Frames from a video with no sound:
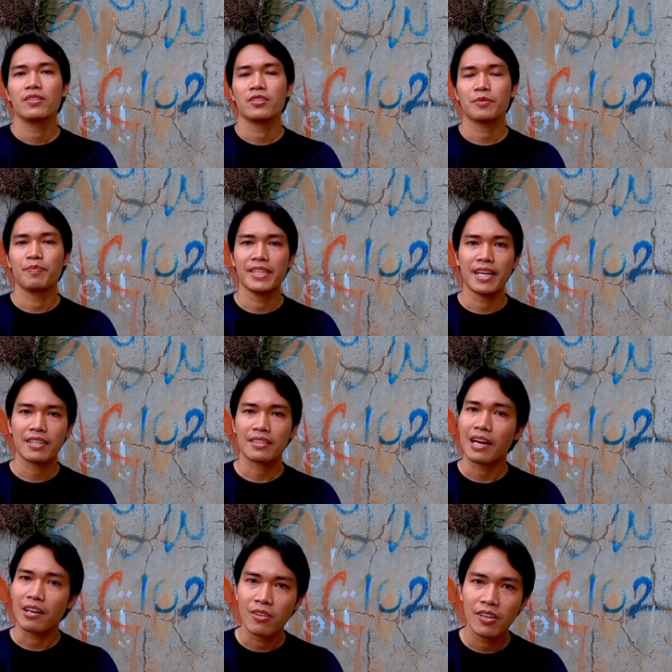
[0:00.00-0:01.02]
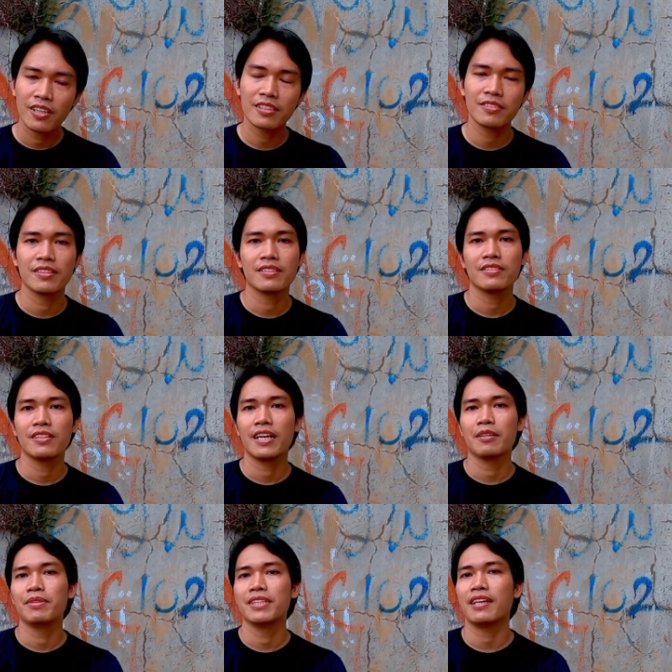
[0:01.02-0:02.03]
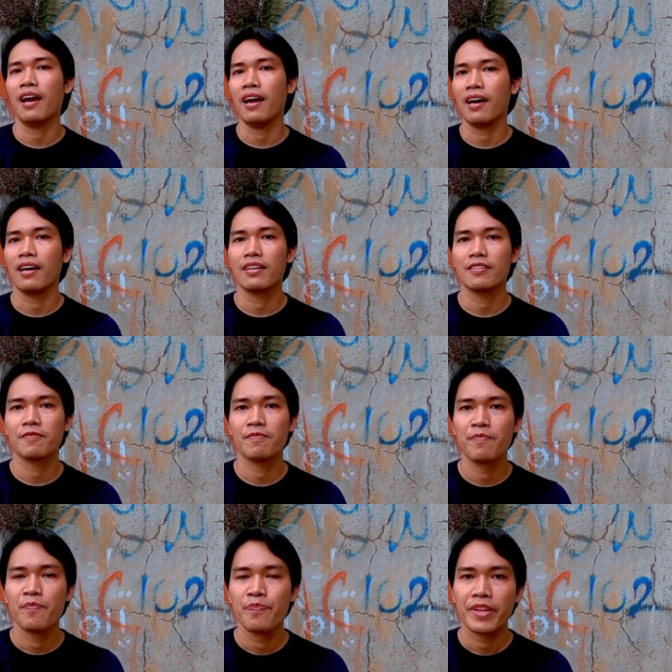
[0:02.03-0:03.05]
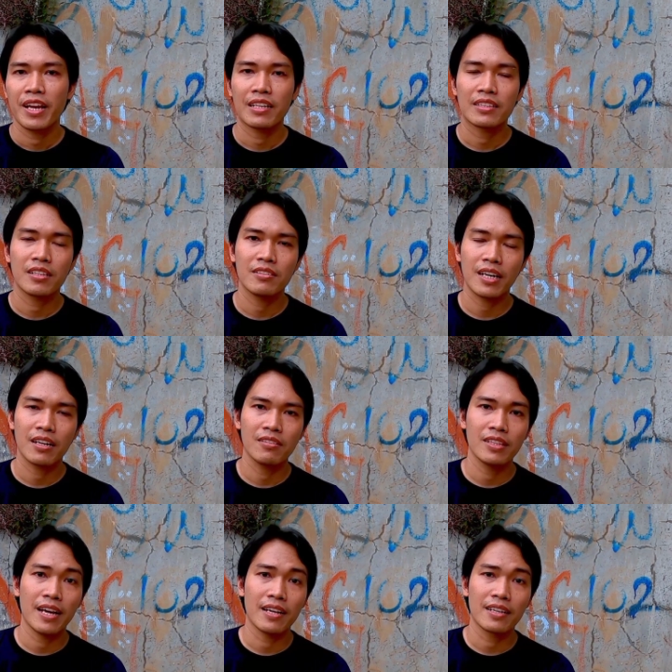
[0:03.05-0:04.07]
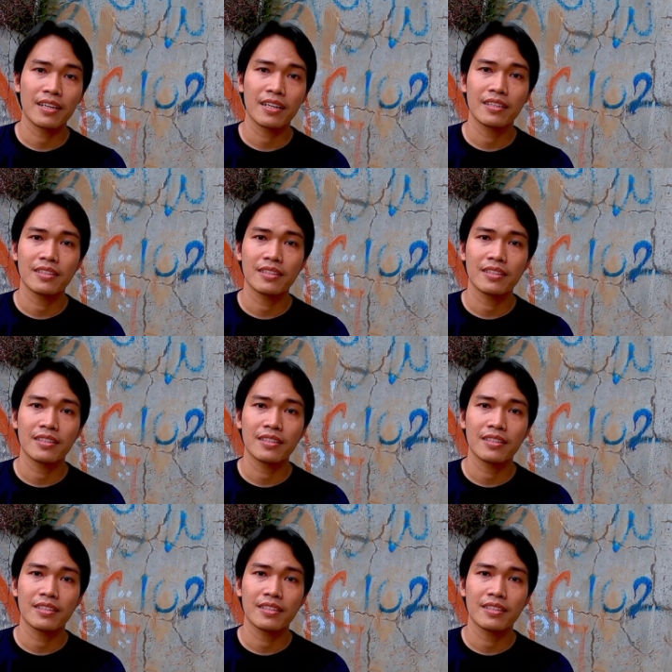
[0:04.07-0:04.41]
terus minyak tawon juga bisa atau kalau yang